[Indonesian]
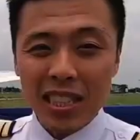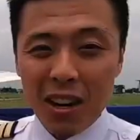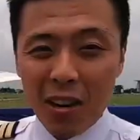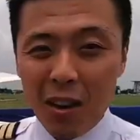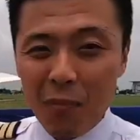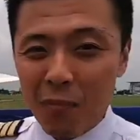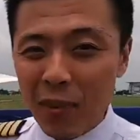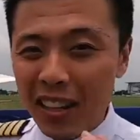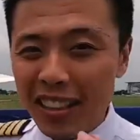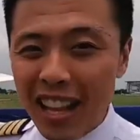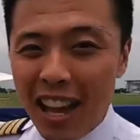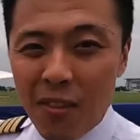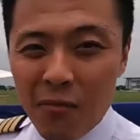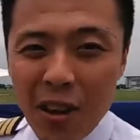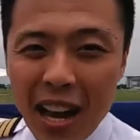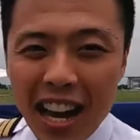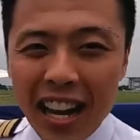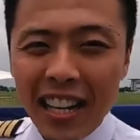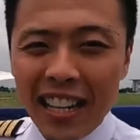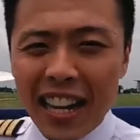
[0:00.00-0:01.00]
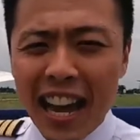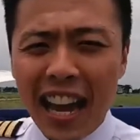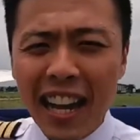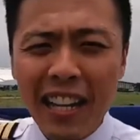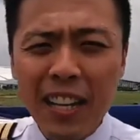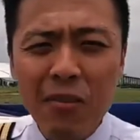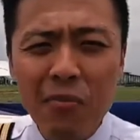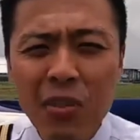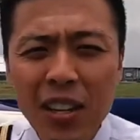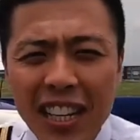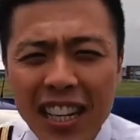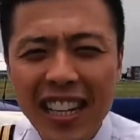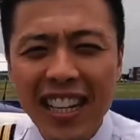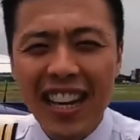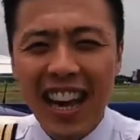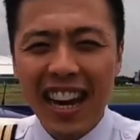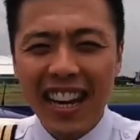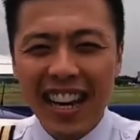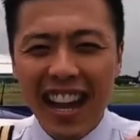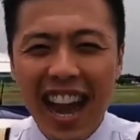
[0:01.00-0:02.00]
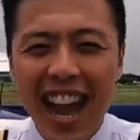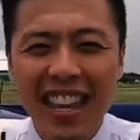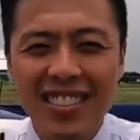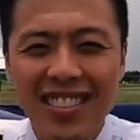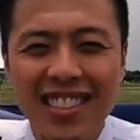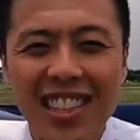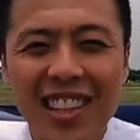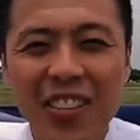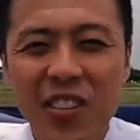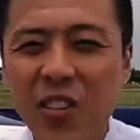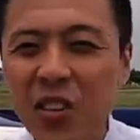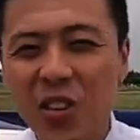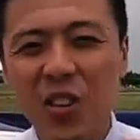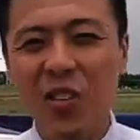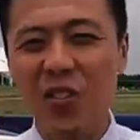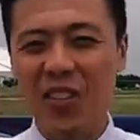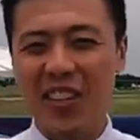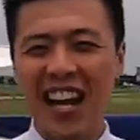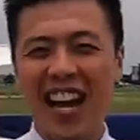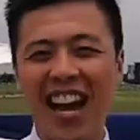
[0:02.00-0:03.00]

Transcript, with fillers: Pesawat pertama yang dibeli dari hasil YouTube